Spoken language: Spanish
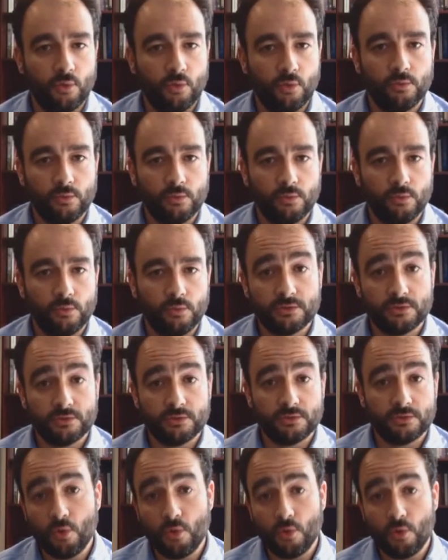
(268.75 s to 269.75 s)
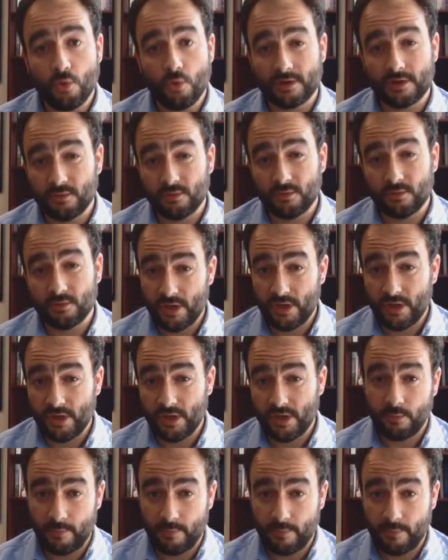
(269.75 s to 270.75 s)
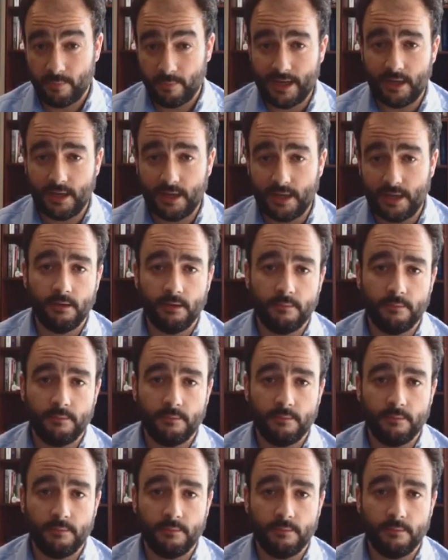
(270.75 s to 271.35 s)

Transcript: un, conjunto de recursos muy altos para,